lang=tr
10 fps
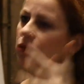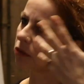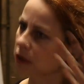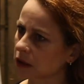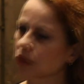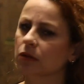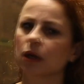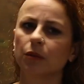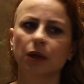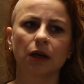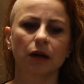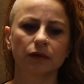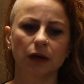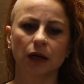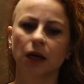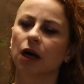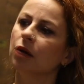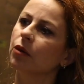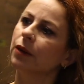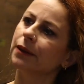Onlara göndermeler var. Doğru.
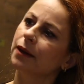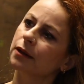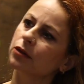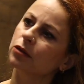Ama ben daha